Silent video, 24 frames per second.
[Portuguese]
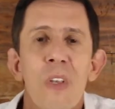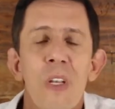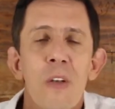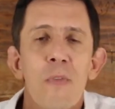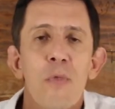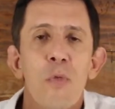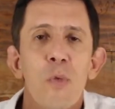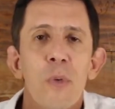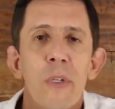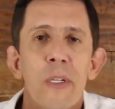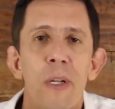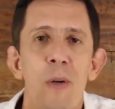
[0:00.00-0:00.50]
em
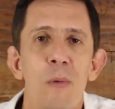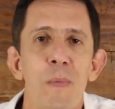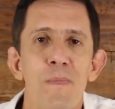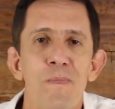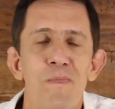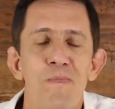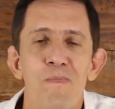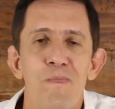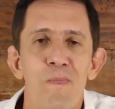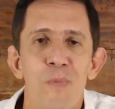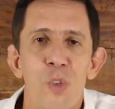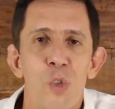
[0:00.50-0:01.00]
função
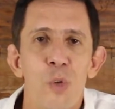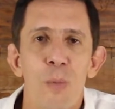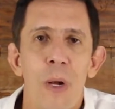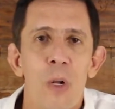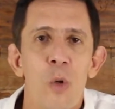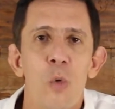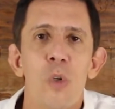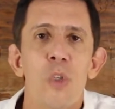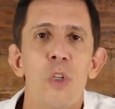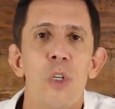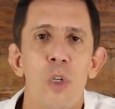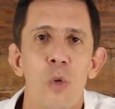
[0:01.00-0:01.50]
de uma
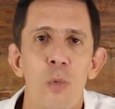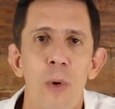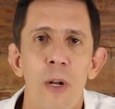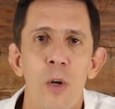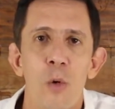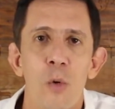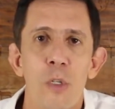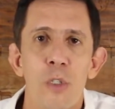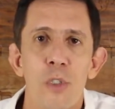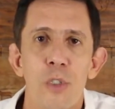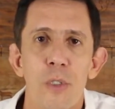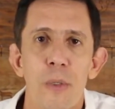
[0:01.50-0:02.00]
luz que não é
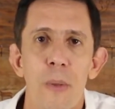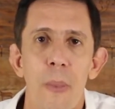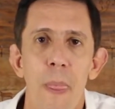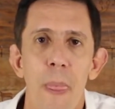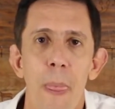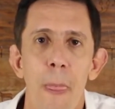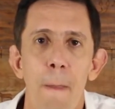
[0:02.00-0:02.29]
luz.